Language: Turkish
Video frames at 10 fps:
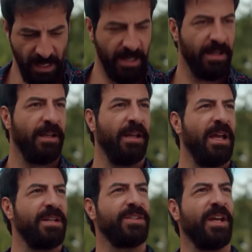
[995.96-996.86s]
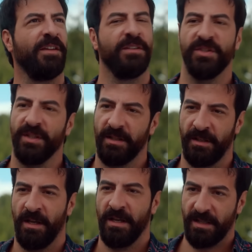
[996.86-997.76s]
Heh, her şey anlaşıldı.
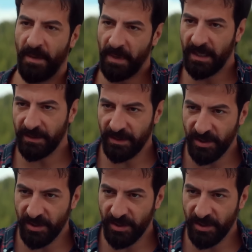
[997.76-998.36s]
Sen benimle